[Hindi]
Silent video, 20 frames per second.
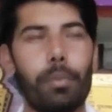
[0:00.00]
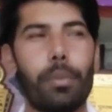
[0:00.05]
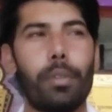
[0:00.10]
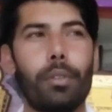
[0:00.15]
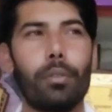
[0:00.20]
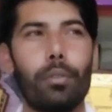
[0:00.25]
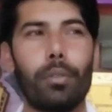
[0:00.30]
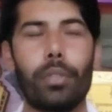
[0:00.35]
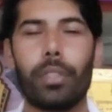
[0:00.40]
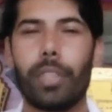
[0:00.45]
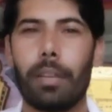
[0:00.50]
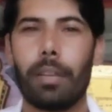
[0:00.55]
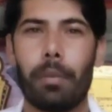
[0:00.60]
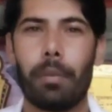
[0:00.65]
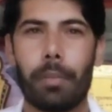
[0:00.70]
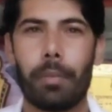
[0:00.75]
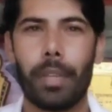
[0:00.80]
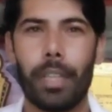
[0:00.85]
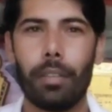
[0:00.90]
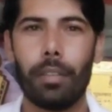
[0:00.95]
भी उस टाइम
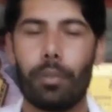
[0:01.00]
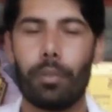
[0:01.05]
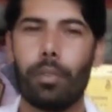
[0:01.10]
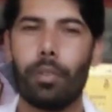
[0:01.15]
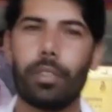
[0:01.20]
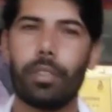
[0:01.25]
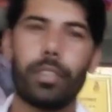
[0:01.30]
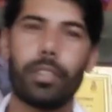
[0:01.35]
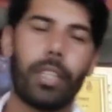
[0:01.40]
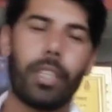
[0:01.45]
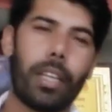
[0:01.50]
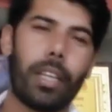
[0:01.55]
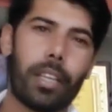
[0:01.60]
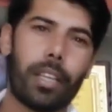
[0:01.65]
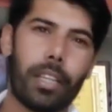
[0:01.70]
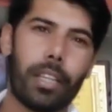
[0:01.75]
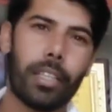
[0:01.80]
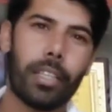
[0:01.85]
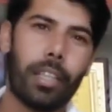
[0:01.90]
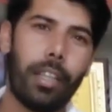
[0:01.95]
हमने वो सेल कर
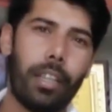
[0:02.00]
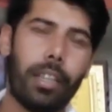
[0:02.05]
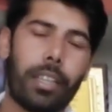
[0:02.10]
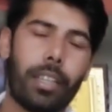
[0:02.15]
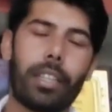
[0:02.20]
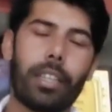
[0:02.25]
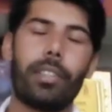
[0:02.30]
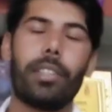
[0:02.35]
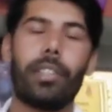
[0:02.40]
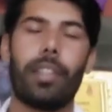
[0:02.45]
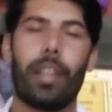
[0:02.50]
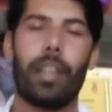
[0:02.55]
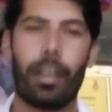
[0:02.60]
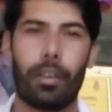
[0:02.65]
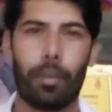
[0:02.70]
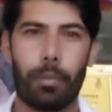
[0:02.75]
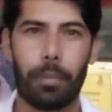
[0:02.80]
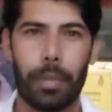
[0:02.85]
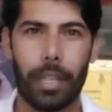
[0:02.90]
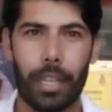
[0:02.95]
दिया था इकतीस लाख
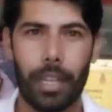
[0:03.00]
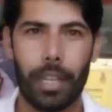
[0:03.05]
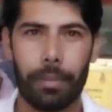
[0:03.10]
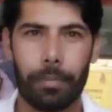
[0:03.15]
रुपए का